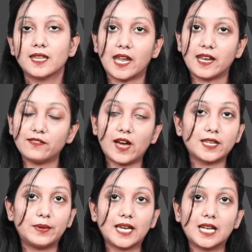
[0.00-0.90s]
धन्यवाद
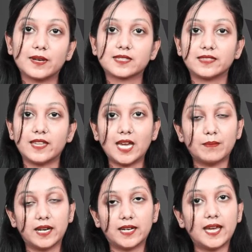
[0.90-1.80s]
अभी के लिए बस इतना ही
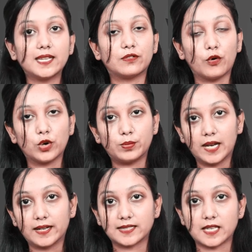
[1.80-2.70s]
बने रहे दिफोर्थ पिलर के